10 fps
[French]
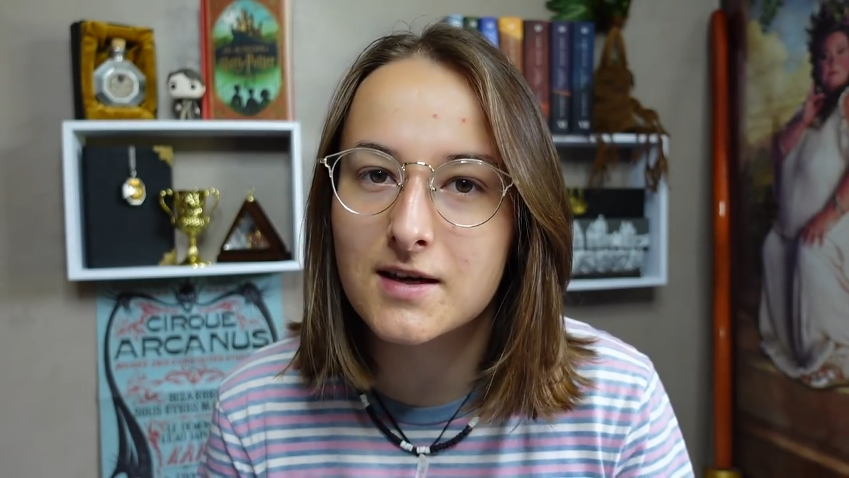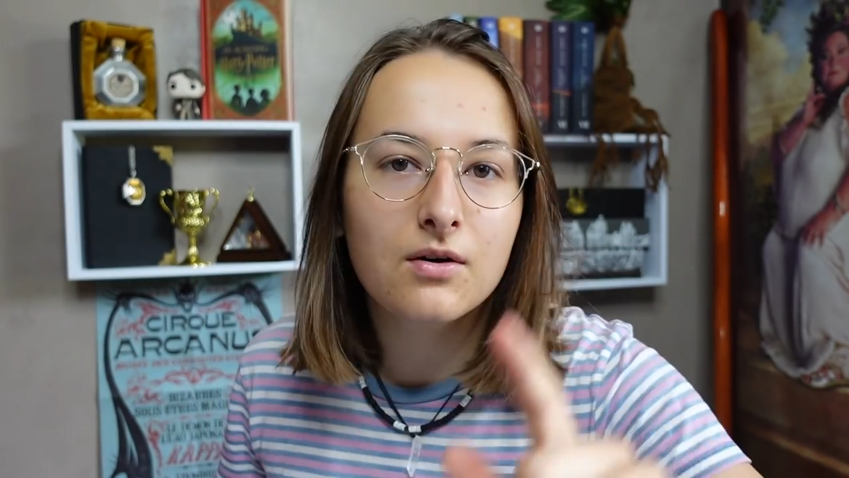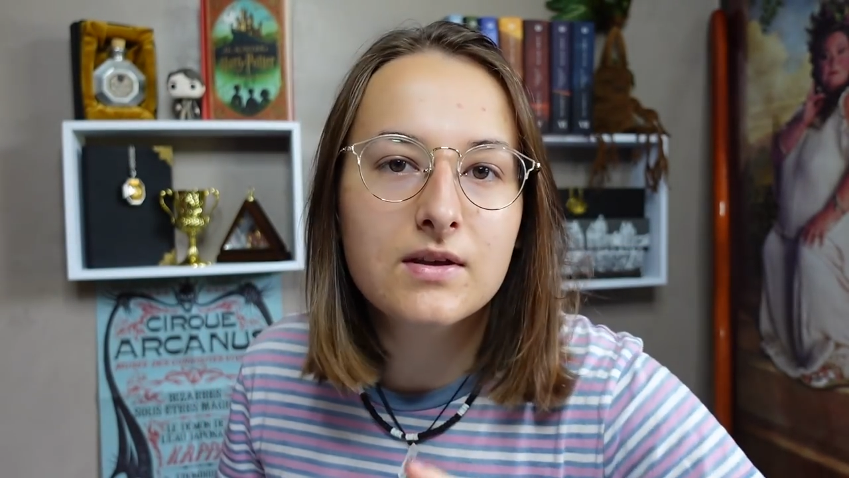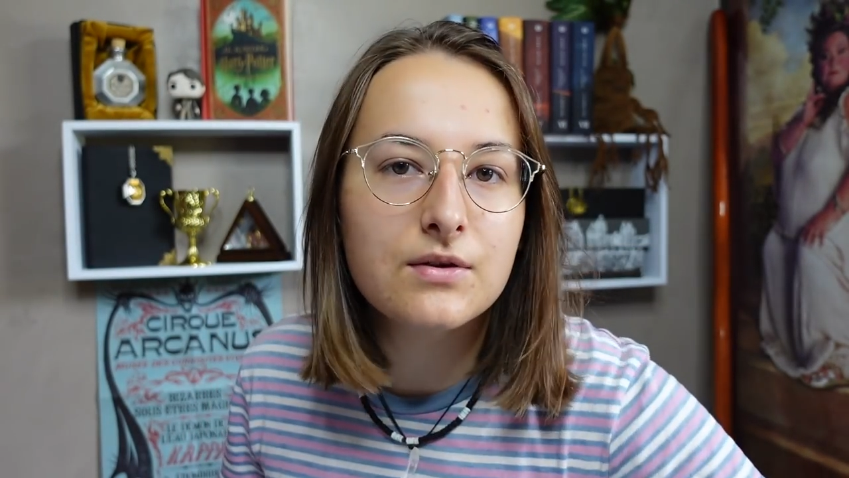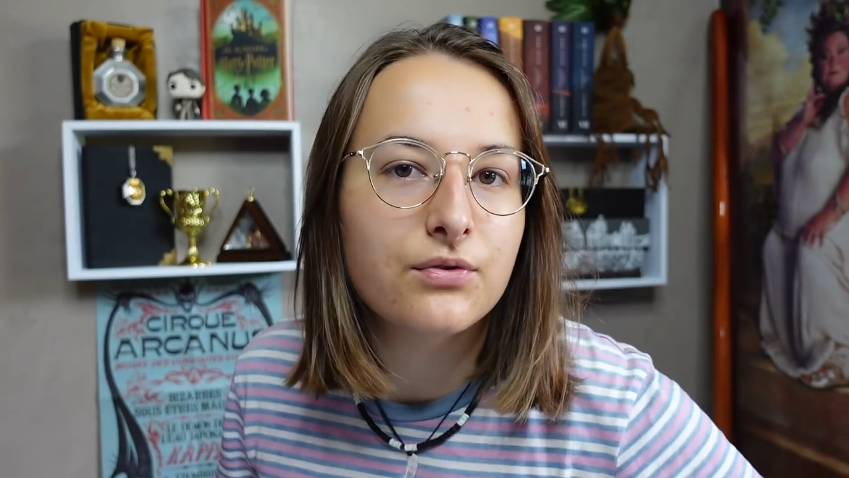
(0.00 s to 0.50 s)

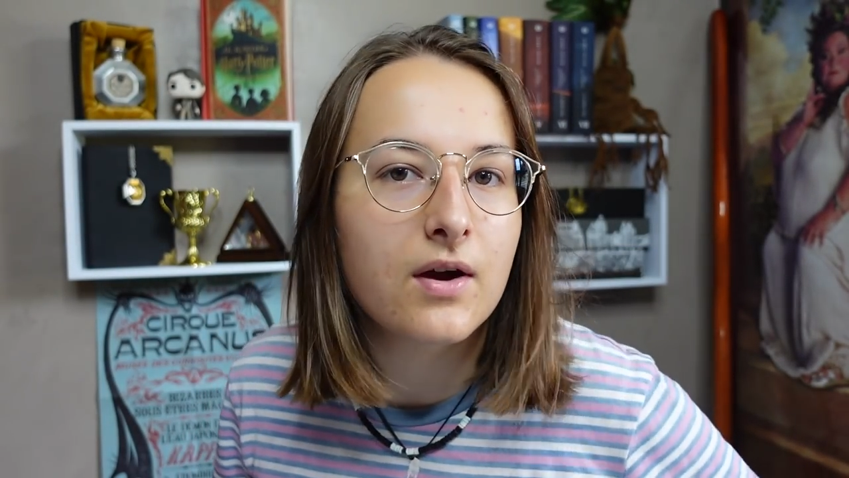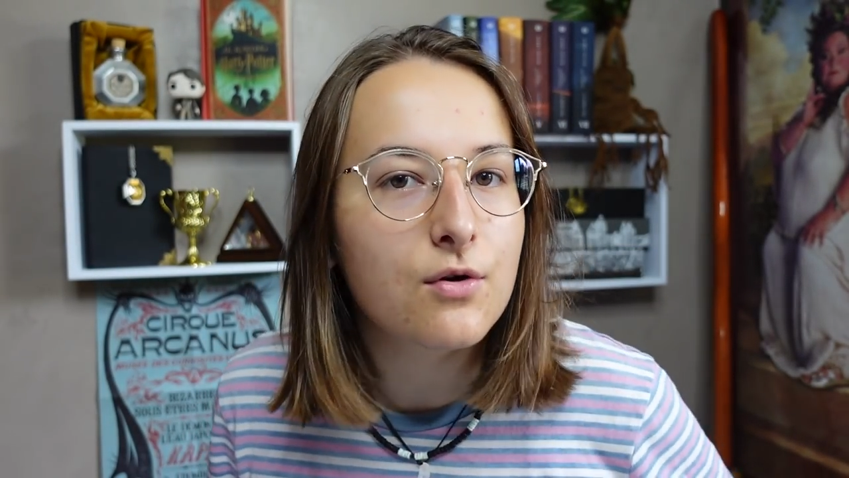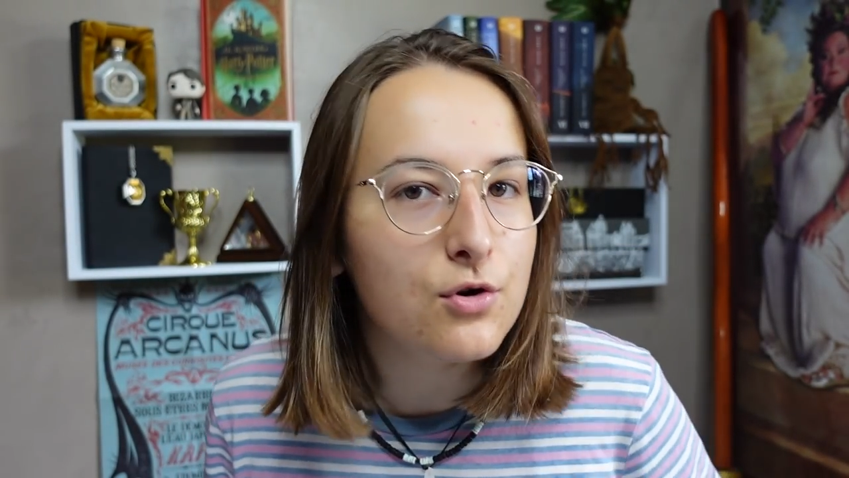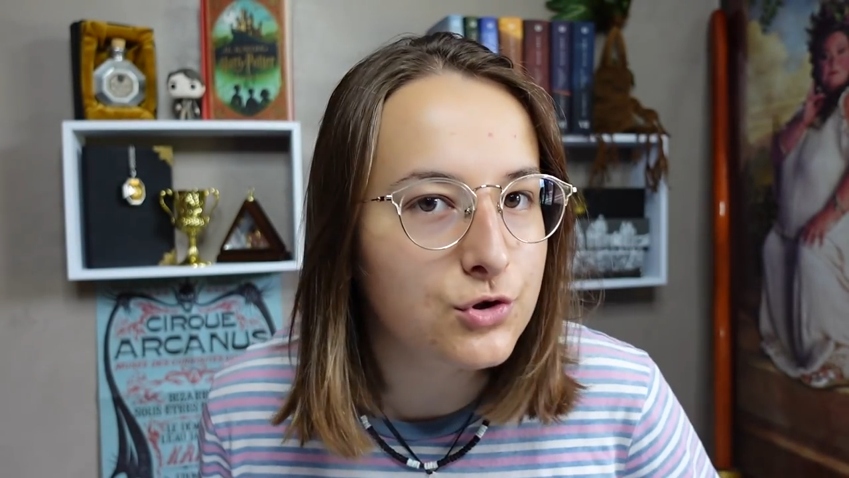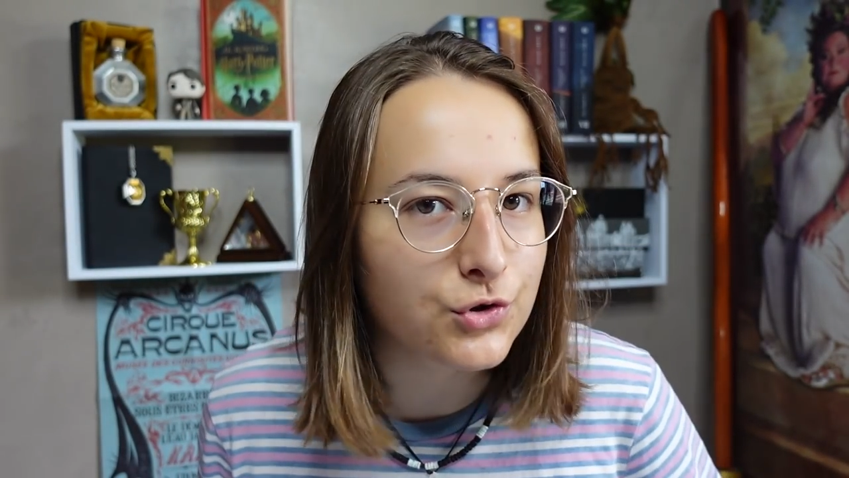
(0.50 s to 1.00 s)
En effet,
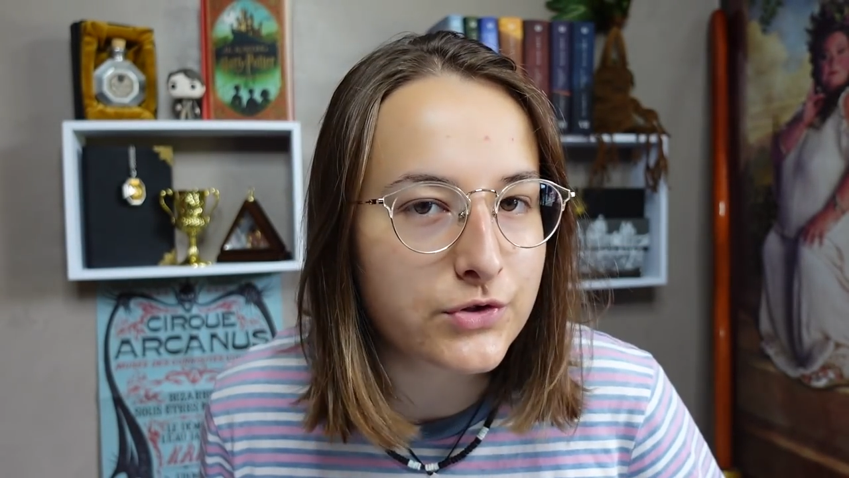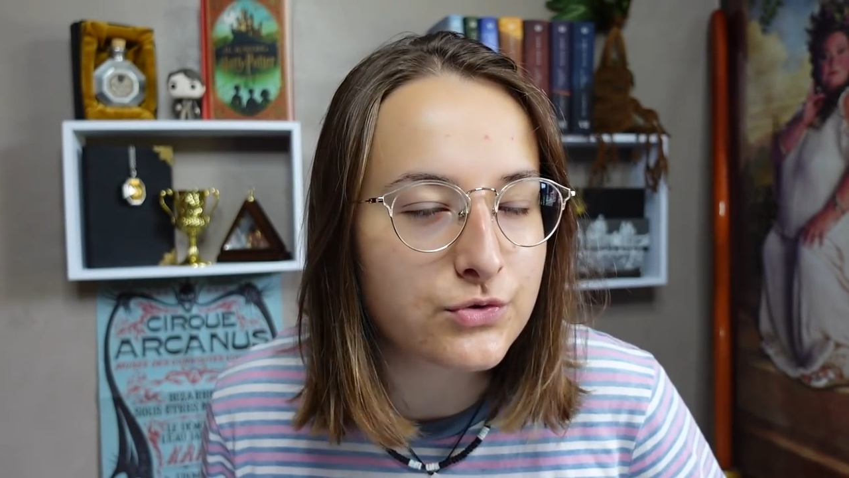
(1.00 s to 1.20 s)
aujourd'hui